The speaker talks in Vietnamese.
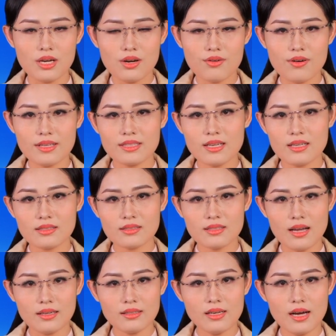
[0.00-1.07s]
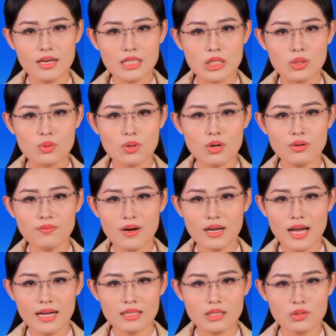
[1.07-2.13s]
Reuters dẫn lời cựu cố vấn
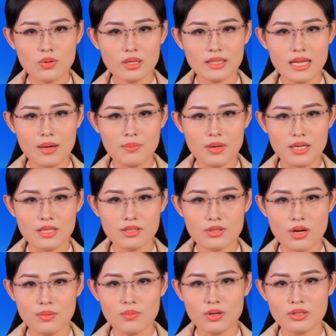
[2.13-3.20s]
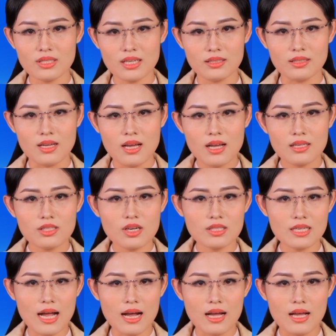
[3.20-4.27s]
an ninh quốc gia Mỹ John Bolton cho
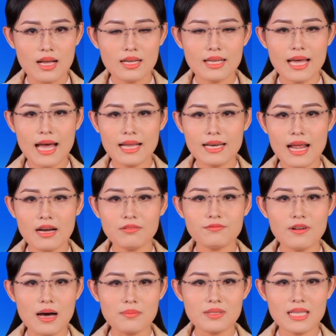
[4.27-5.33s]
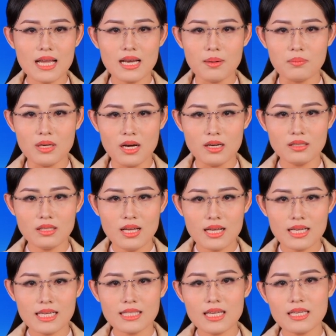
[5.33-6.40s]
rằng Nga đang phạm sai lầm lớn
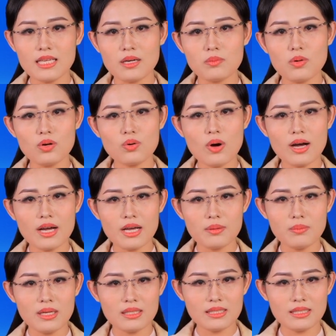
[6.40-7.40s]
khi xây dựng mối quan hệ bền